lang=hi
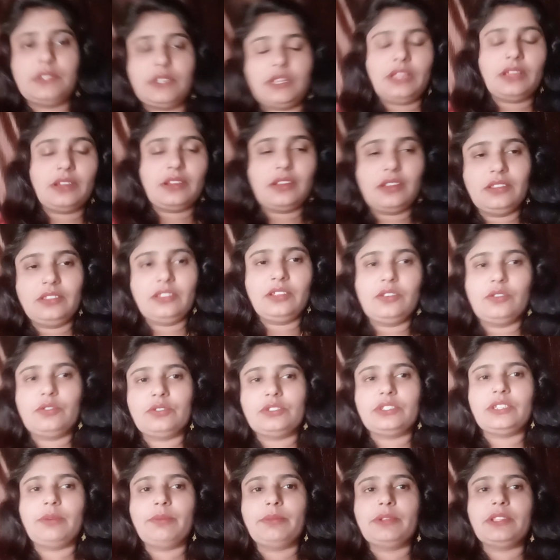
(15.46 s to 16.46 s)
कई दिनों
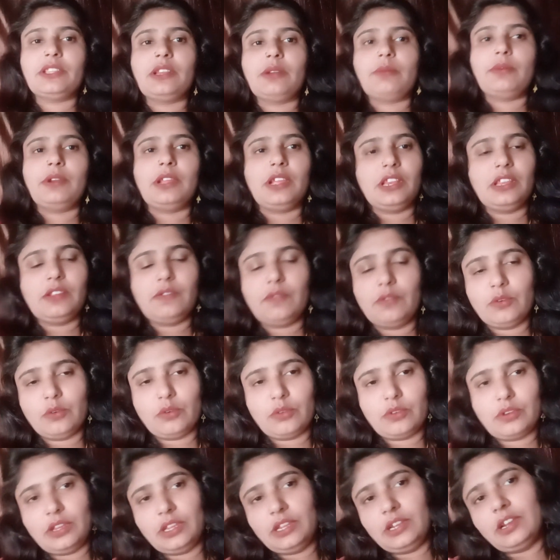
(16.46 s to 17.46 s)
से मतलब डेली व्लॉग
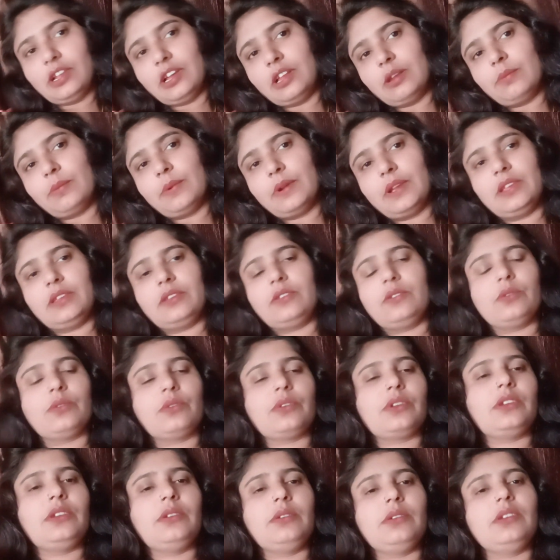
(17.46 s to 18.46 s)
नहीं डाल पाई
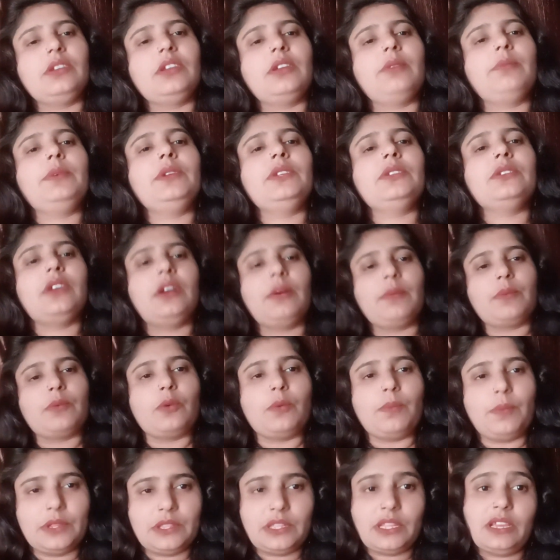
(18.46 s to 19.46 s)
क्योंकि अभी आपको
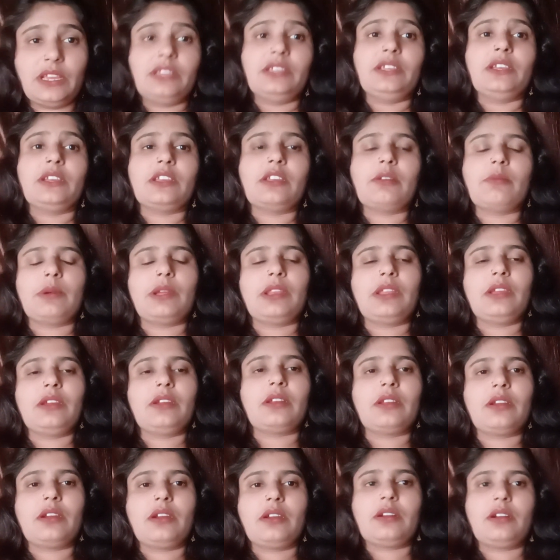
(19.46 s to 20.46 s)
पता ही है कि हमारे घर
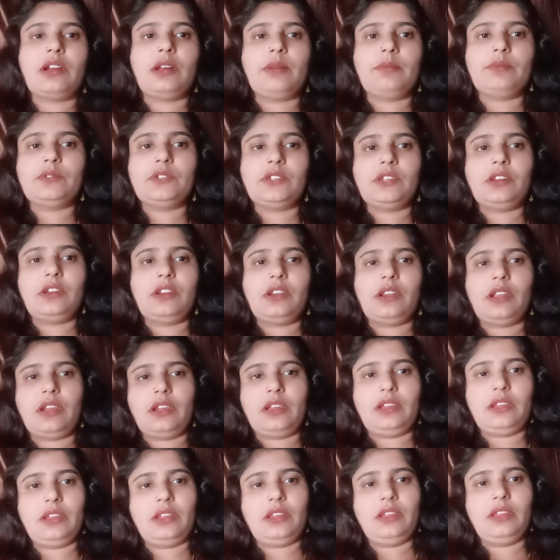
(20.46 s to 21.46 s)
का काम चल रहा
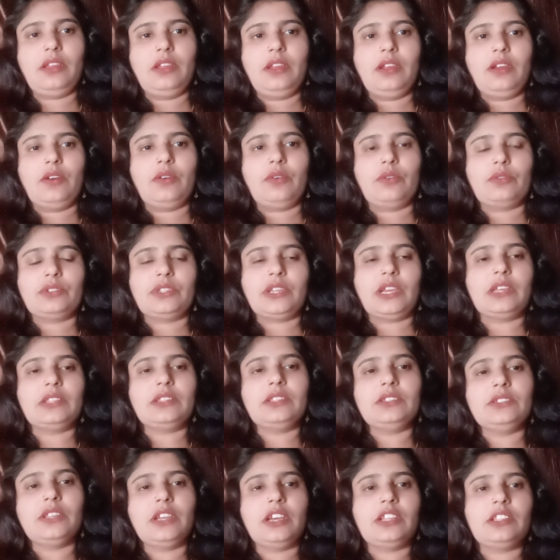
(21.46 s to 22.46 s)
है और साथ
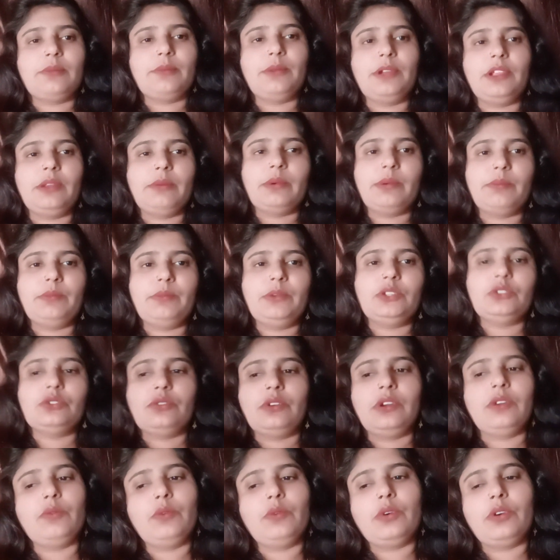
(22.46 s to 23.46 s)
ही साथ मेरी मम्मी जो
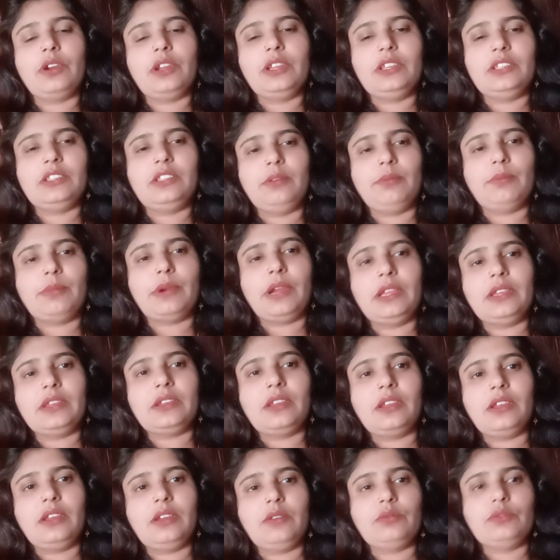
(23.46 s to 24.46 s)
है वो गई थी
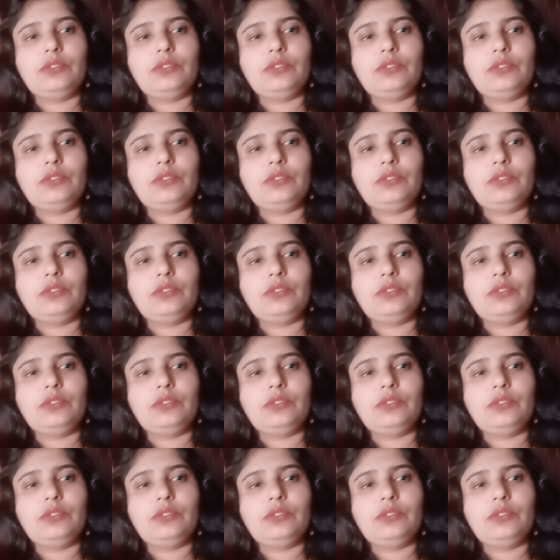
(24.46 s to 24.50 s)
मायके उधर